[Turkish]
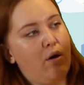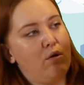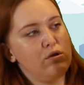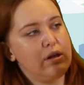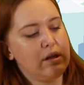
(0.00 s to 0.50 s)

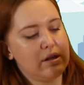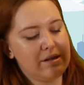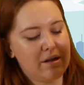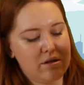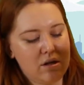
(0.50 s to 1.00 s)
Öncelikle
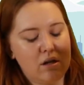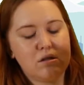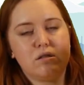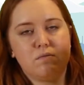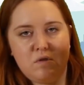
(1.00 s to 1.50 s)
sadece
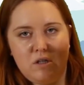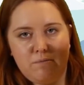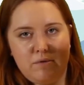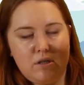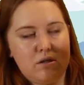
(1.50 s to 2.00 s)
alt kısmını
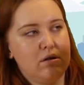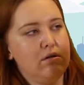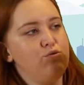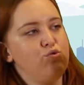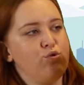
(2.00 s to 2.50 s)

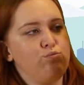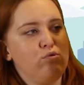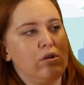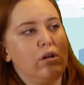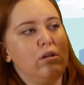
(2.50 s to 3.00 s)
yapıştırın. Çünkü
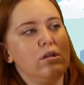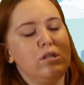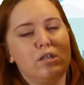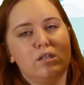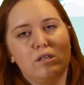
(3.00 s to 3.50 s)
buradan
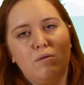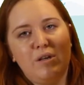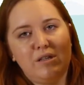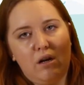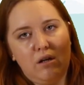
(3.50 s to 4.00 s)
içerisine
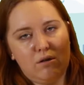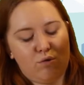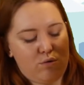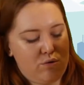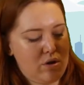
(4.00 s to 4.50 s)
metalleri
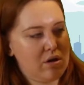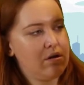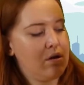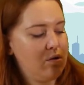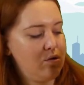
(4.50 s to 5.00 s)
koyacağız.
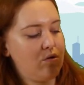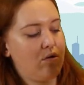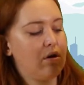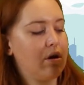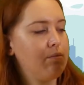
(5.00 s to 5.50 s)

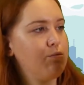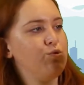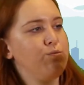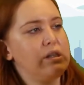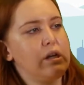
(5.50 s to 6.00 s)
Sonra
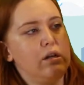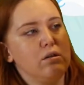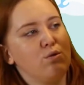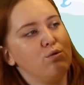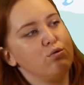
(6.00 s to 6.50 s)
bütün
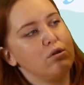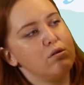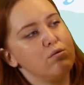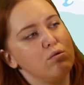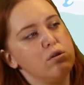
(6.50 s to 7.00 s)
metalleri
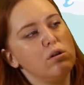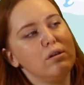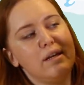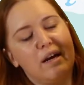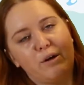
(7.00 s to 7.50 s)
koyduktan sonra
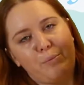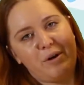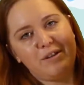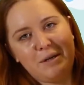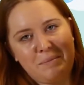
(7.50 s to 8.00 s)
diğer
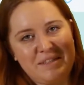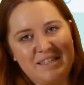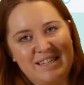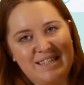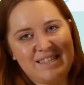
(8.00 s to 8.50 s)
kapağı da
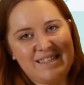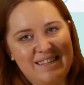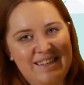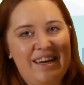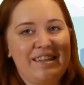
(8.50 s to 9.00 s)
kapatacağız.
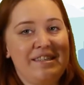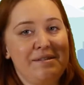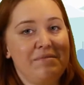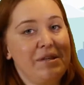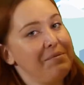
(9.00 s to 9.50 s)
Hadi
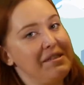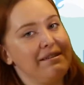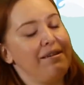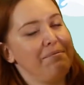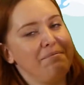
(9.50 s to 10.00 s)
şimdi
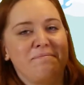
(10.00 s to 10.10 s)
yapıştıralım.